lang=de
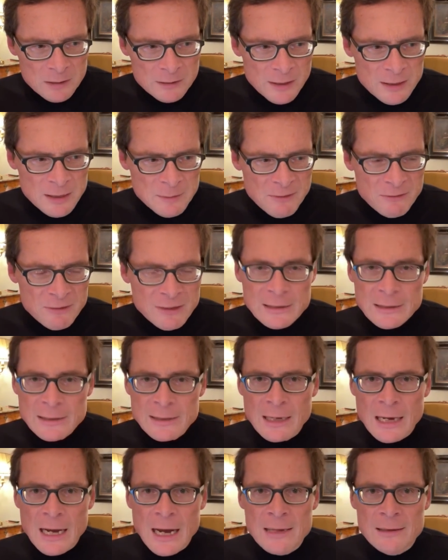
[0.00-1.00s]
der die
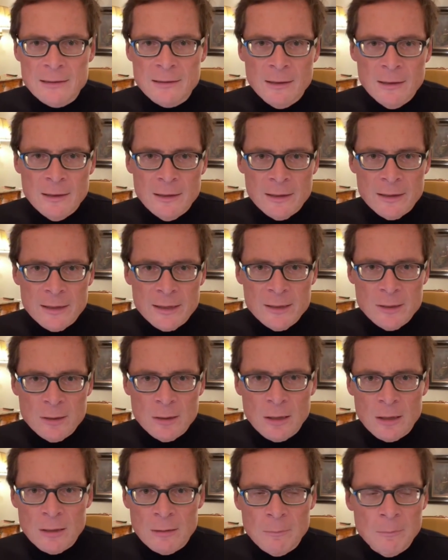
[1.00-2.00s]
Befindlichkeit in,
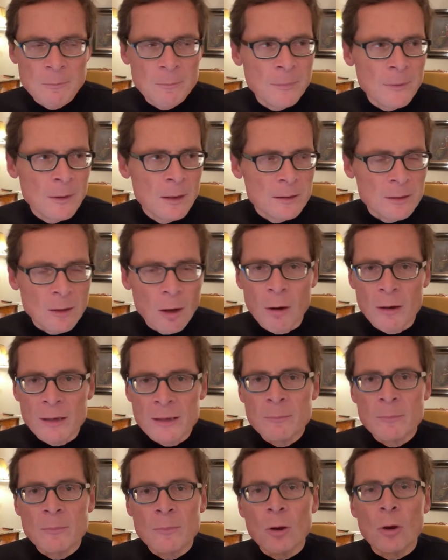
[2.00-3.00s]
ähm, ja,
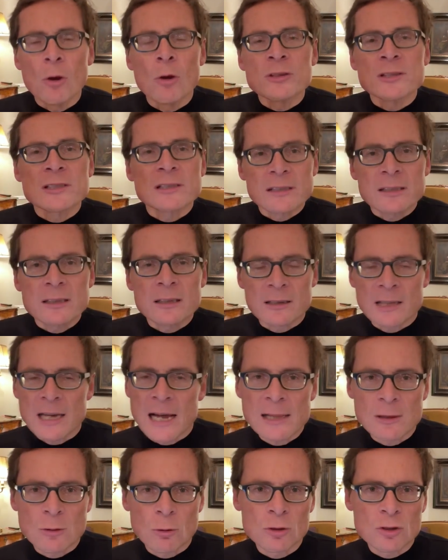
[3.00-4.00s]
im östlichen
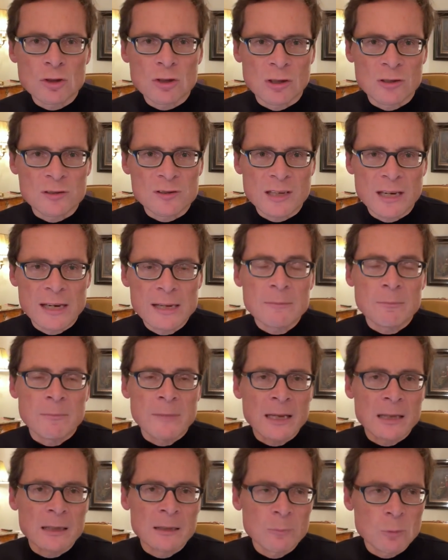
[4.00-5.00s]
Teil Deutschlands kennt.
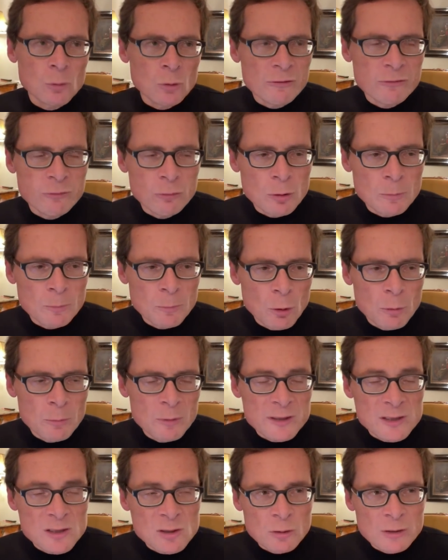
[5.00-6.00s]

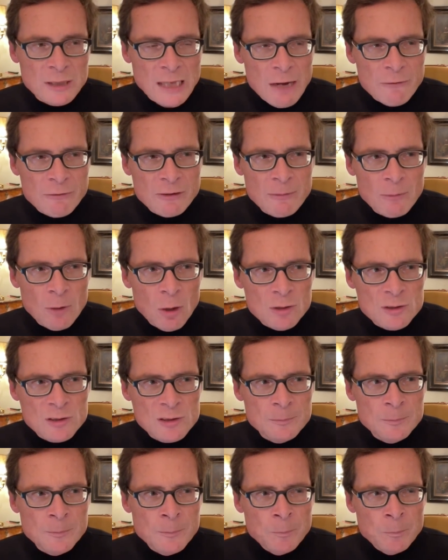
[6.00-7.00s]
Mecklenburg-Vorpommern ist dort
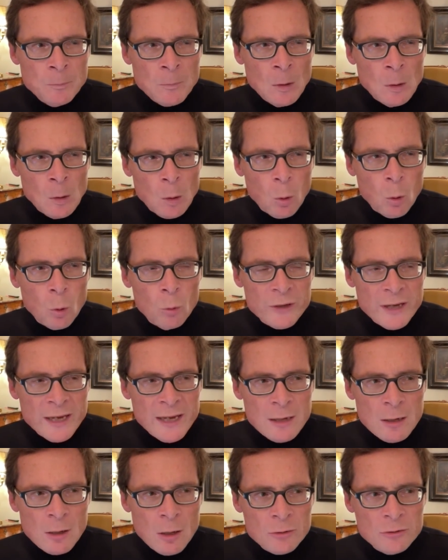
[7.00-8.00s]
aufgewachsen. Und
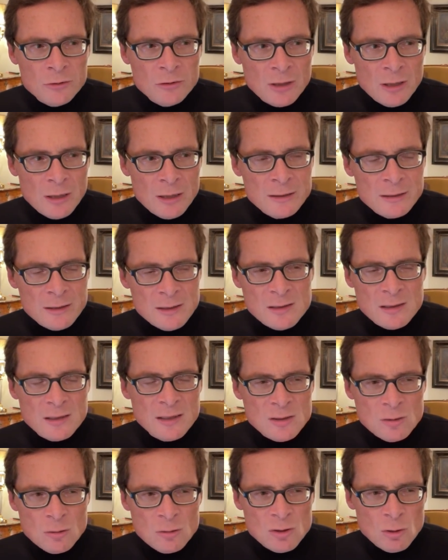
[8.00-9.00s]
er hat äh, in dieser
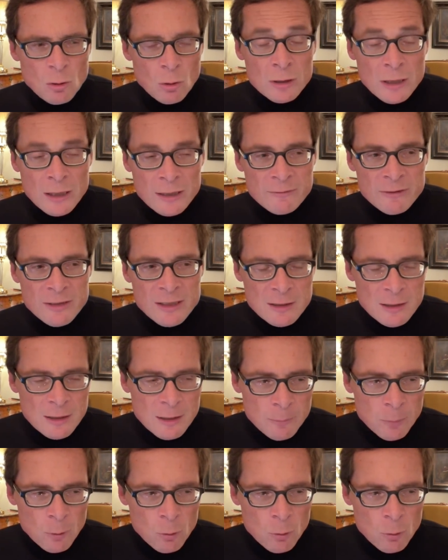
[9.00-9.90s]
Diskussion einen wichtigen